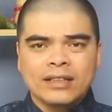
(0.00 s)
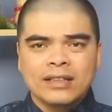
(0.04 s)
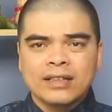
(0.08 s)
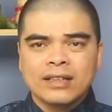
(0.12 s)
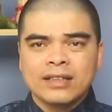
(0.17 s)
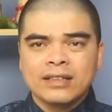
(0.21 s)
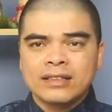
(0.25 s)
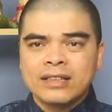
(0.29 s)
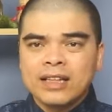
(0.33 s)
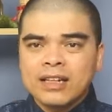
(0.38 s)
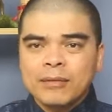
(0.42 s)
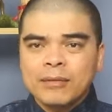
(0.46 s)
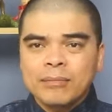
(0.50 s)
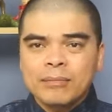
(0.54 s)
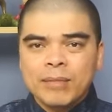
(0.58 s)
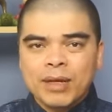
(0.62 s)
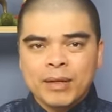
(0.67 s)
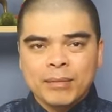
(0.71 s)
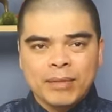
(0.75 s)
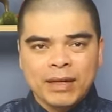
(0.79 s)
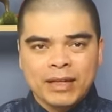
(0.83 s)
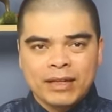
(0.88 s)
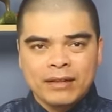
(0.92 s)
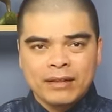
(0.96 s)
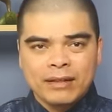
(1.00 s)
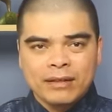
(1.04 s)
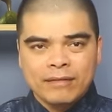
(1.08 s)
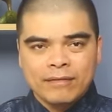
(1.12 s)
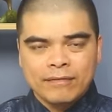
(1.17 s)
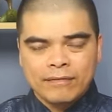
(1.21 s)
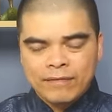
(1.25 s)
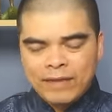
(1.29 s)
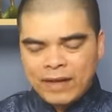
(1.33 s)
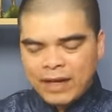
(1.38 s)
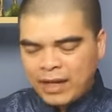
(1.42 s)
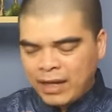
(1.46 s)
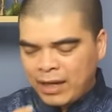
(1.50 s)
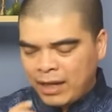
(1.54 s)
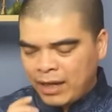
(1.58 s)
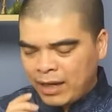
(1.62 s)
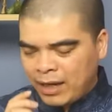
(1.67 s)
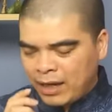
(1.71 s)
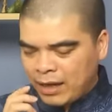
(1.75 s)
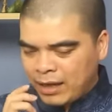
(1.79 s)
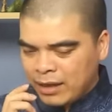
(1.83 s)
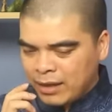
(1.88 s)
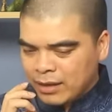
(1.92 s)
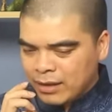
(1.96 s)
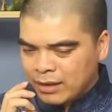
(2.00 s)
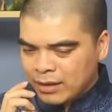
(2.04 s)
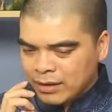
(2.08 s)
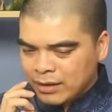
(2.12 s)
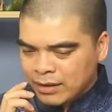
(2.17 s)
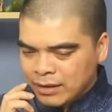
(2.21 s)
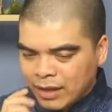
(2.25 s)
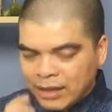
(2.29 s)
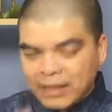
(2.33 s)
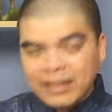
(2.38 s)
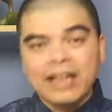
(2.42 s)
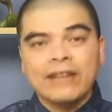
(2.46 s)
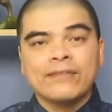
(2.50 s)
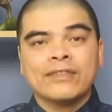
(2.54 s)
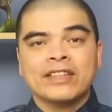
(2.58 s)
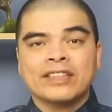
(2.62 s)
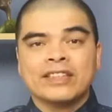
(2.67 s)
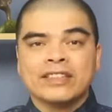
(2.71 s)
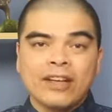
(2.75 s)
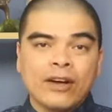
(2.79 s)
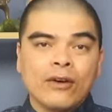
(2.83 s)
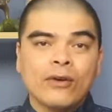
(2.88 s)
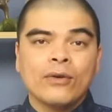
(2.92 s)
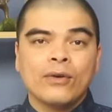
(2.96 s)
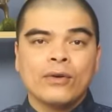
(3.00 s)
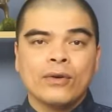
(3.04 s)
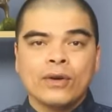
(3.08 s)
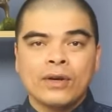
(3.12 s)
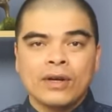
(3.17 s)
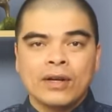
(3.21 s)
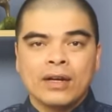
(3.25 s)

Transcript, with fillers: thì rất may mắn và thành đạt về sau